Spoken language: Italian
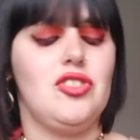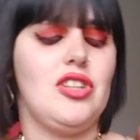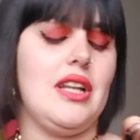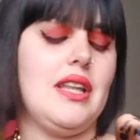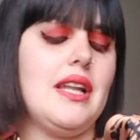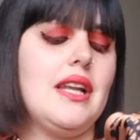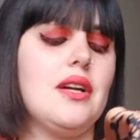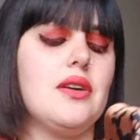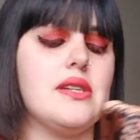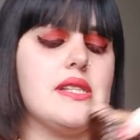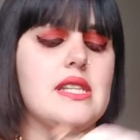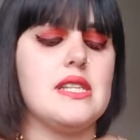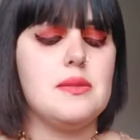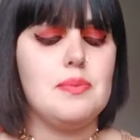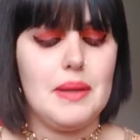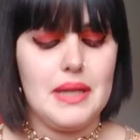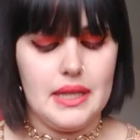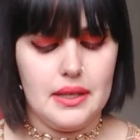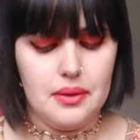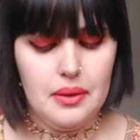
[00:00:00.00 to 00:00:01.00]
C'erano delle cose
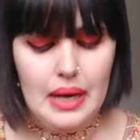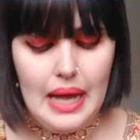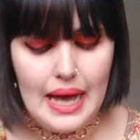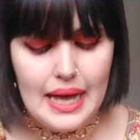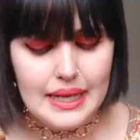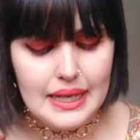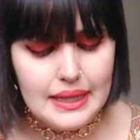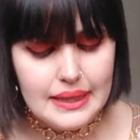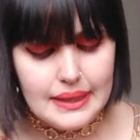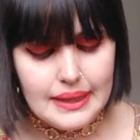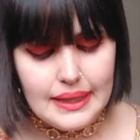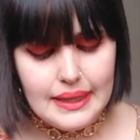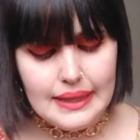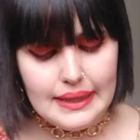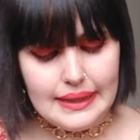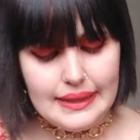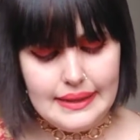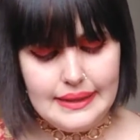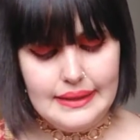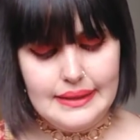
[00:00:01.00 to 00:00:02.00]
spettacolari,
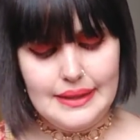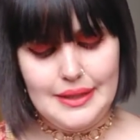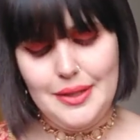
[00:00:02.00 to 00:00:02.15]
eh,